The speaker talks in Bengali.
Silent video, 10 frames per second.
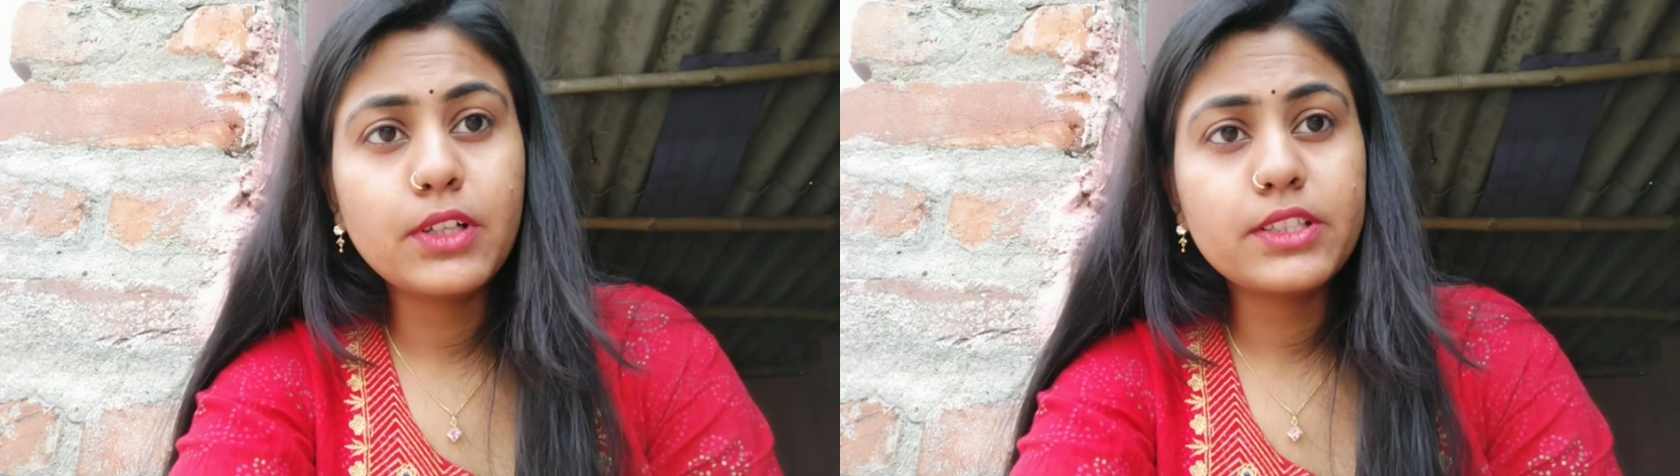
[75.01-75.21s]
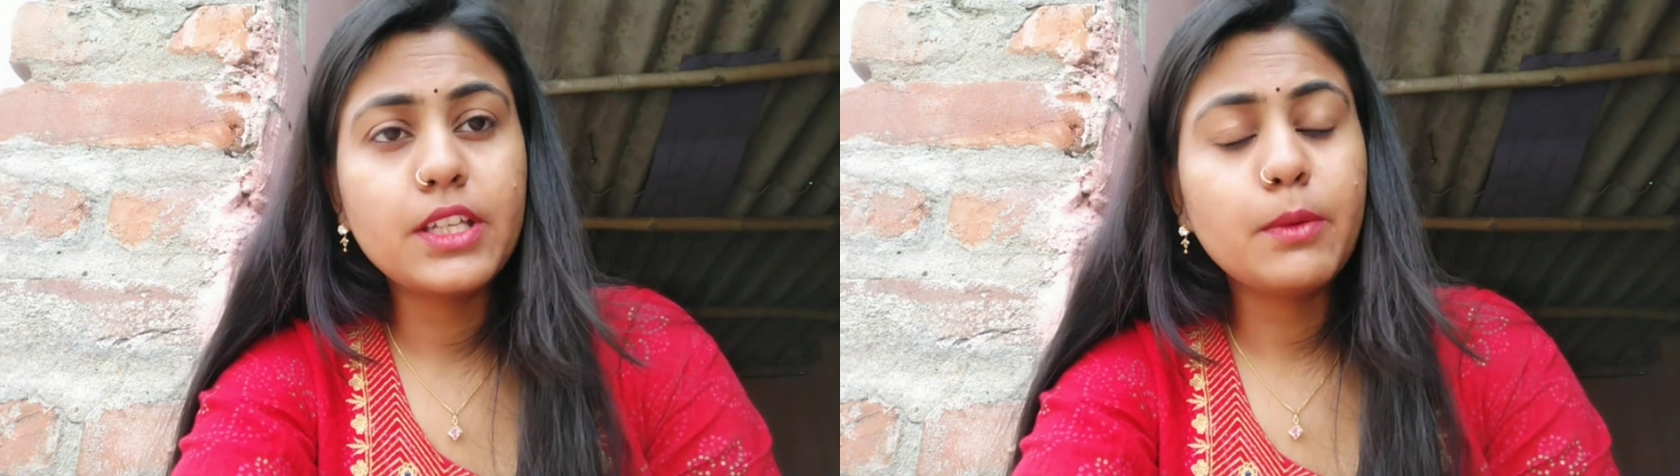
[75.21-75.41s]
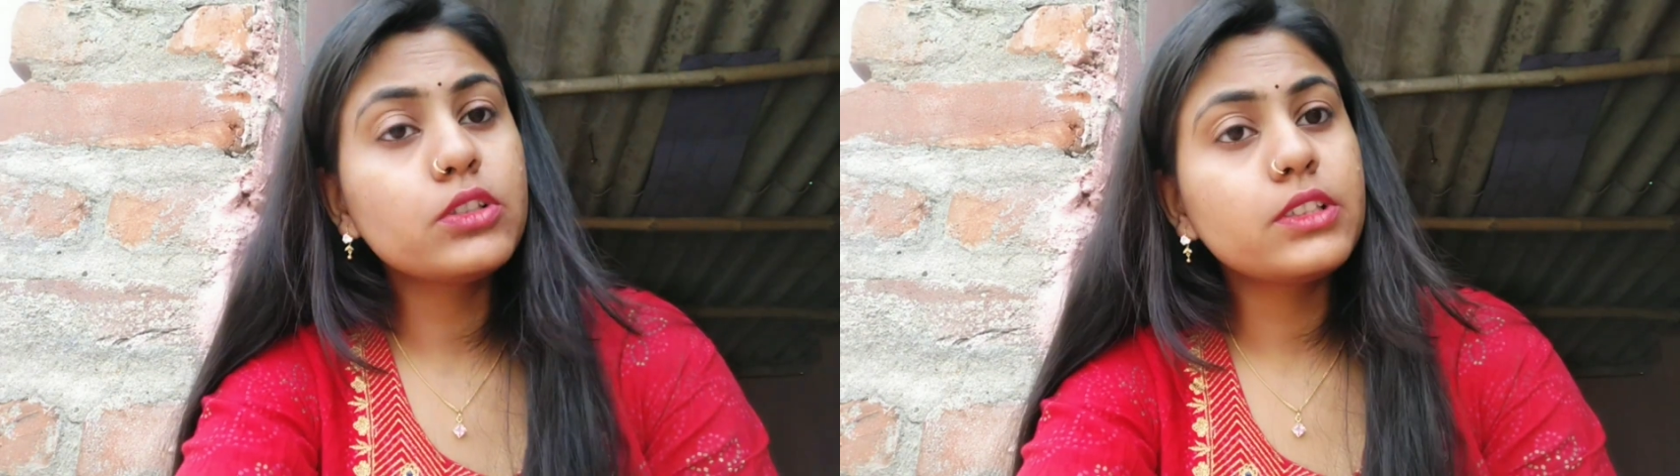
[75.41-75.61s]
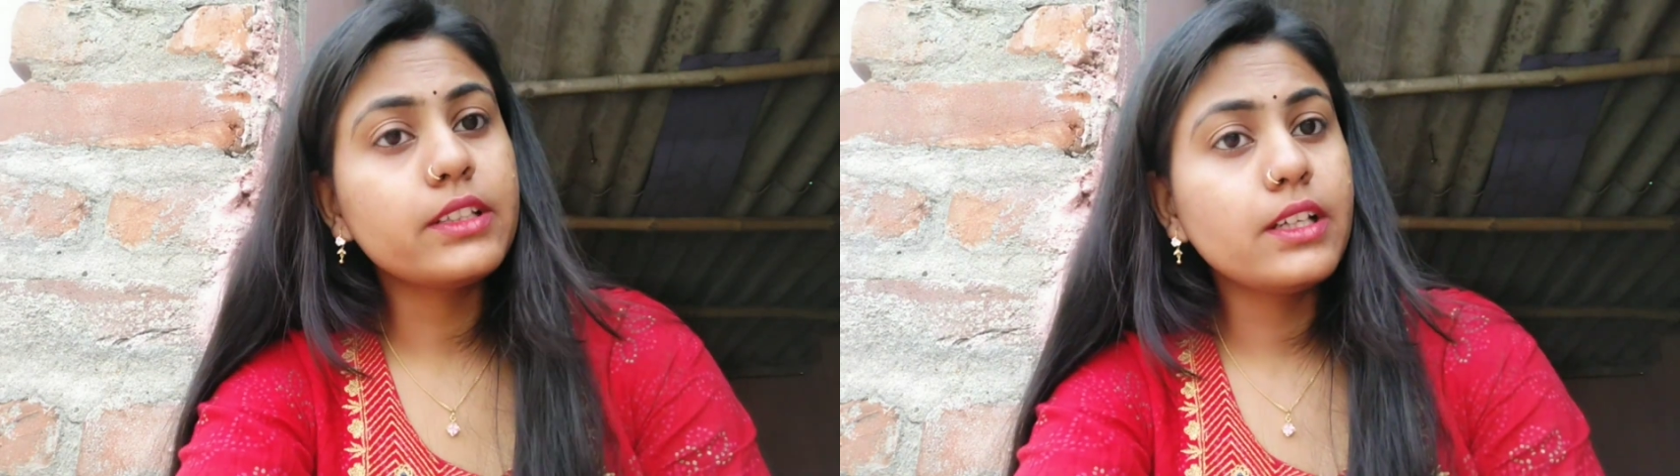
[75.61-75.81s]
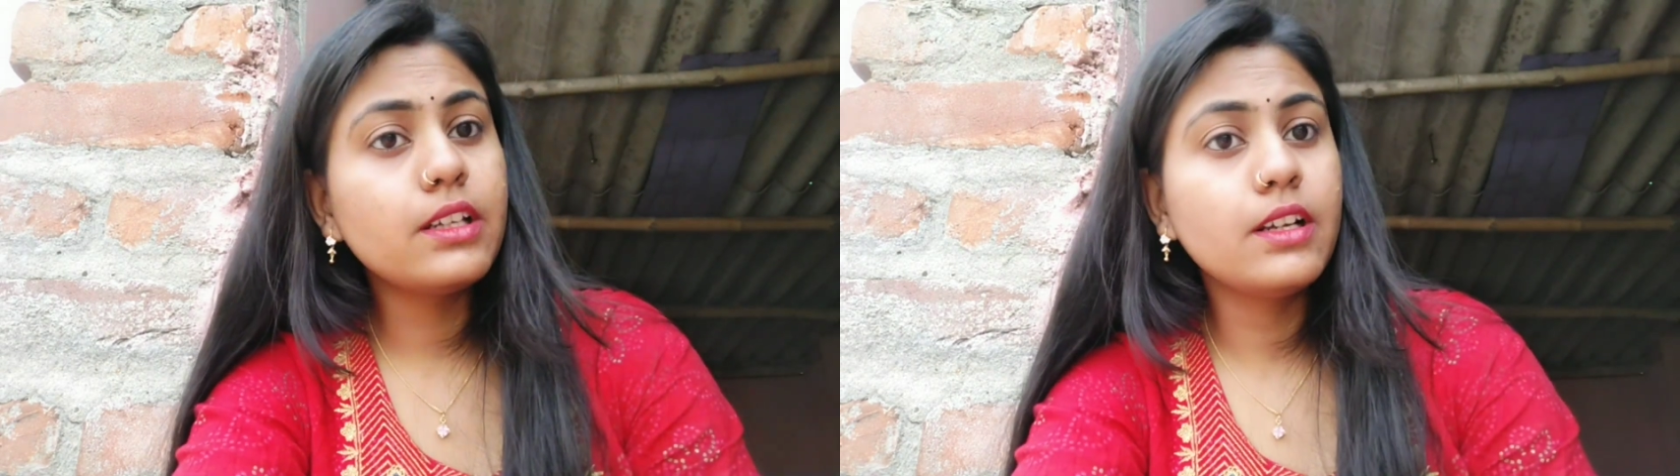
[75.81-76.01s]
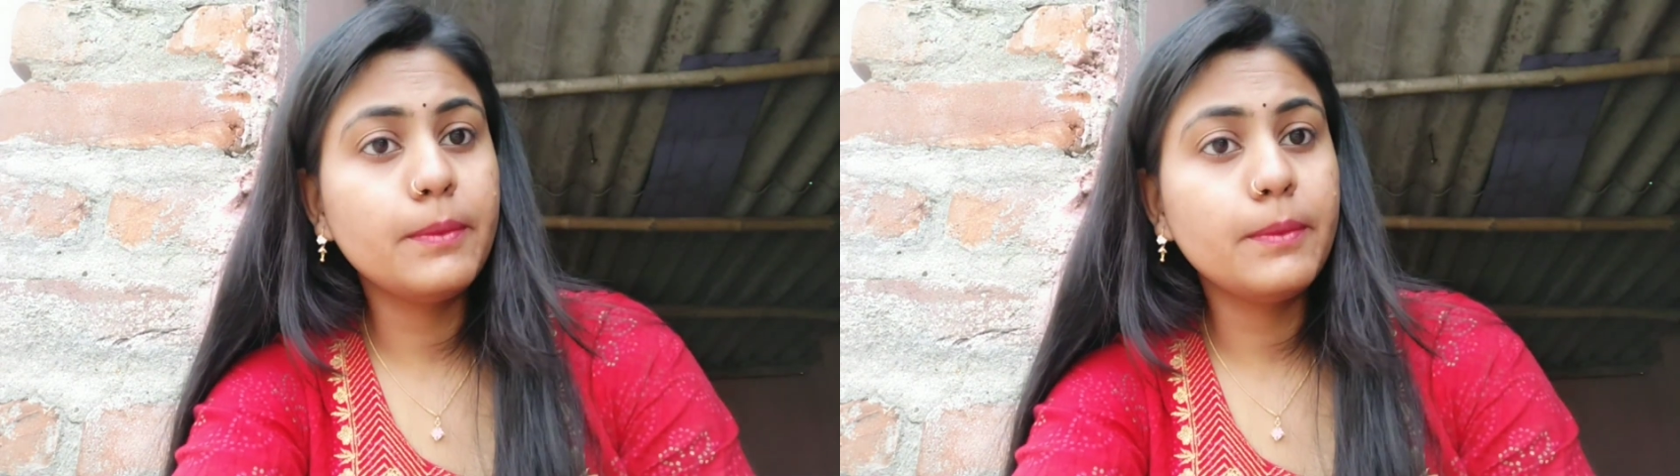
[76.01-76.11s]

বলেছে এবং তাদের